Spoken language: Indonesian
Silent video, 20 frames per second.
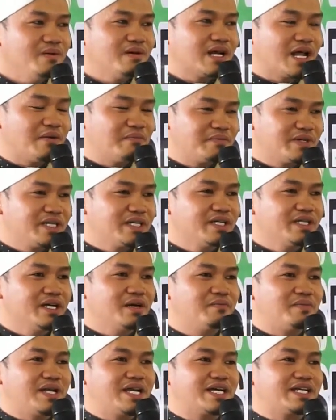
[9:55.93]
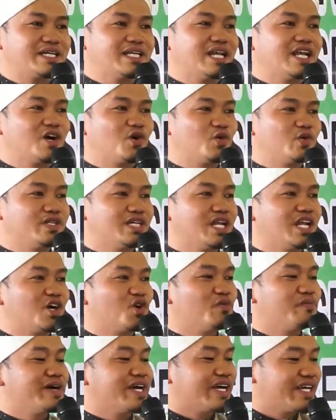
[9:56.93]
Rame apalagi lagunya
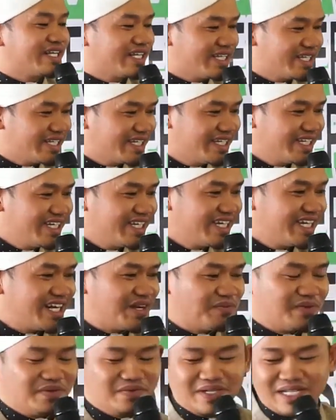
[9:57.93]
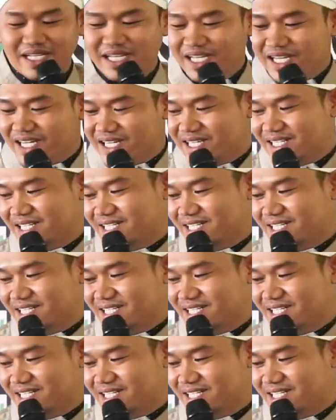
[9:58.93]
lagu Bahari Rami benar,